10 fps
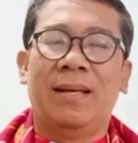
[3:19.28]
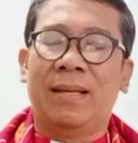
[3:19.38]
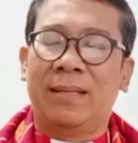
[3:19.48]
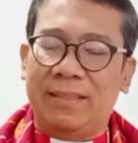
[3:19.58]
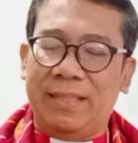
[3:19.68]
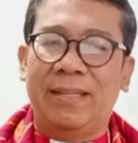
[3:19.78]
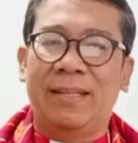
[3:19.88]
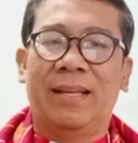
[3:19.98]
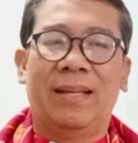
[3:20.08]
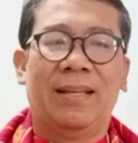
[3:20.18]

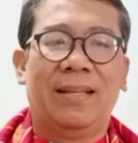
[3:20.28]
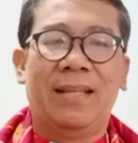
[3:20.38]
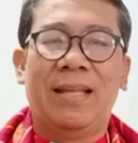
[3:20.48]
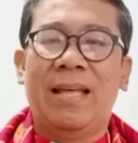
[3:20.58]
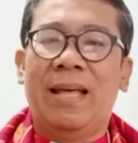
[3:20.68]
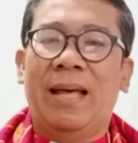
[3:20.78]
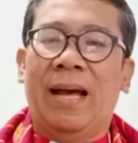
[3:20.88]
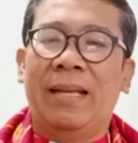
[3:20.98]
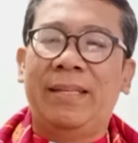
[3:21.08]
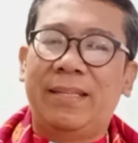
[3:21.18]
Ertina,
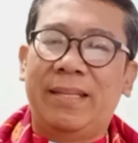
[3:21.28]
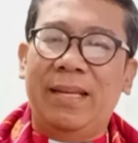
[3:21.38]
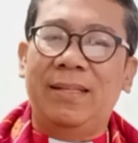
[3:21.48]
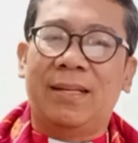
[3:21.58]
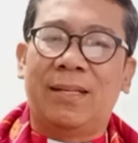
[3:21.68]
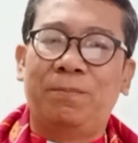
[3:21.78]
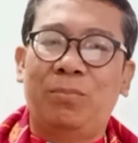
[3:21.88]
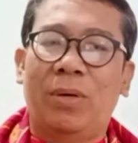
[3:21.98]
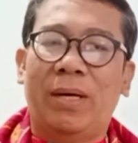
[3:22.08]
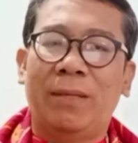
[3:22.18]
adikin
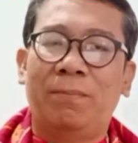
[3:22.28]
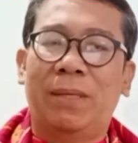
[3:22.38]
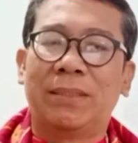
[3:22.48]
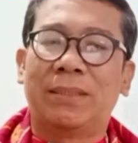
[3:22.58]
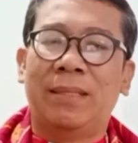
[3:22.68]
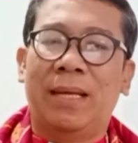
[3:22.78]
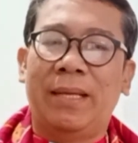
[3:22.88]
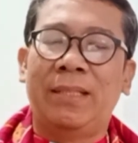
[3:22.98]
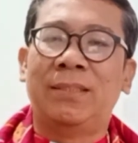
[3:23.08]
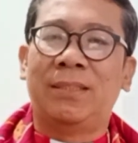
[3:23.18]
erbuah ibas
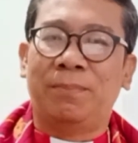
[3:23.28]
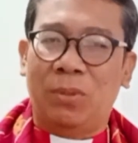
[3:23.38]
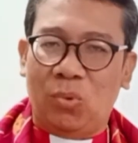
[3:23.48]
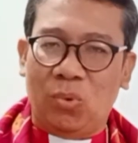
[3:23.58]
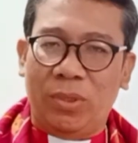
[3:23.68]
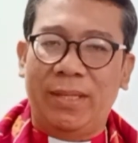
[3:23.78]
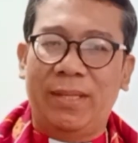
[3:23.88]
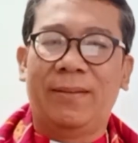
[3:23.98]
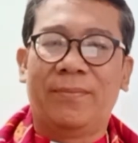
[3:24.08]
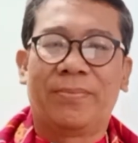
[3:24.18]
dahin si mehuli
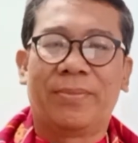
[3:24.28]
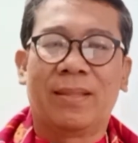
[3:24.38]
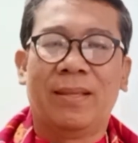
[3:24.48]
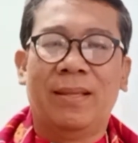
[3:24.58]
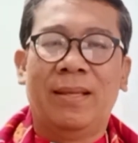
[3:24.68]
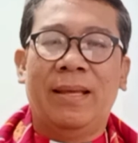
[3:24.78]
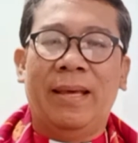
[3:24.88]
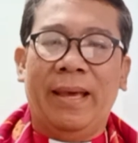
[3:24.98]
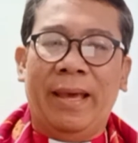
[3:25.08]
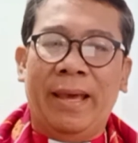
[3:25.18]

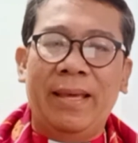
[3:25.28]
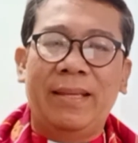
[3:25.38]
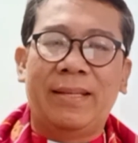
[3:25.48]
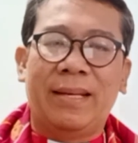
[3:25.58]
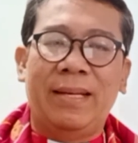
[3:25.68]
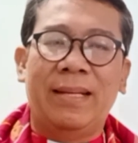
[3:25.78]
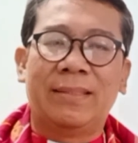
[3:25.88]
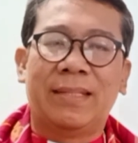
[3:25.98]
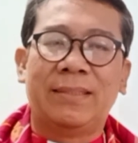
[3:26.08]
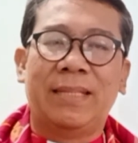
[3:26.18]
Eh, krina
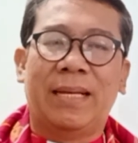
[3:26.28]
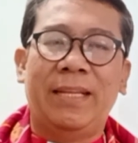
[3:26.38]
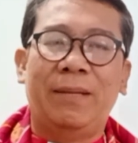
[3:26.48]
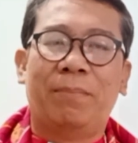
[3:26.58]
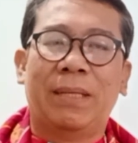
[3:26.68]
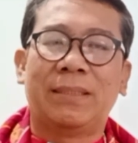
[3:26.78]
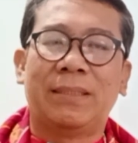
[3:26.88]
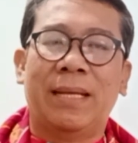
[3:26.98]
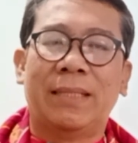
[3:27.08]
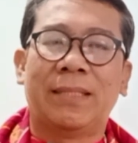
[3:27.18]
terjadi
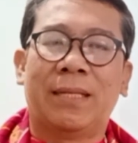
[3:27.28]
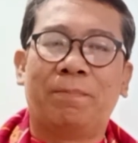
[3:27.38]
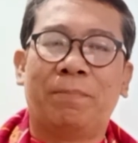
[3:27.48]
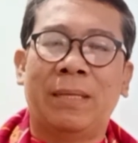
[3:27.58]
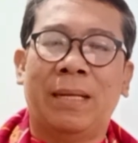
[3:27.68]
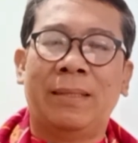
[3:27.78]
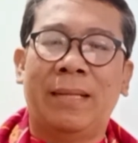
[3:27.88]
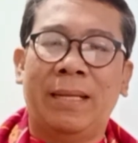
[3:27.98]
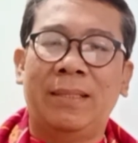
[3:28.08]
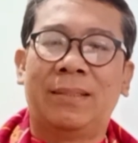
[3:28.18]
ibas dasar
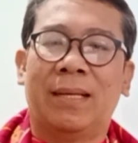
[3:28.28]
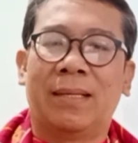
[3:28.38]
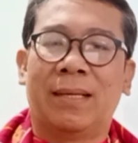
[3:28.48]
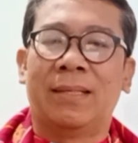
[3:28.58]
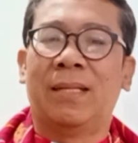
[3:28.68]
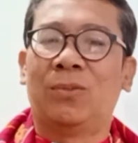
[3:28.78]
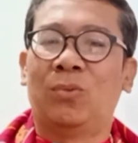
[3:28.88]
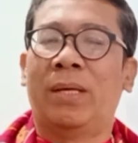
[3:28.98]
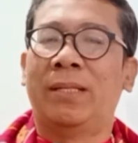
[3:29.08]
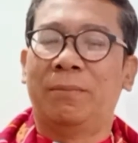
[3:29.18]
penandaita karena
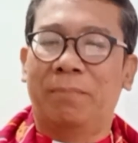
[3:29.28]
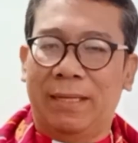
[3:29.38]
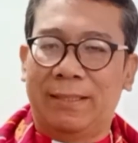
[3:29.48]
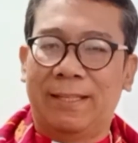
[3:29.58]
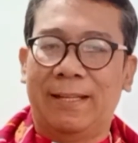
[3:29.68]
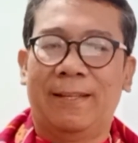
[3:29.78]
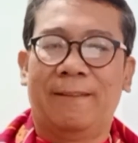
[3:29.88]
Tuhan dibata.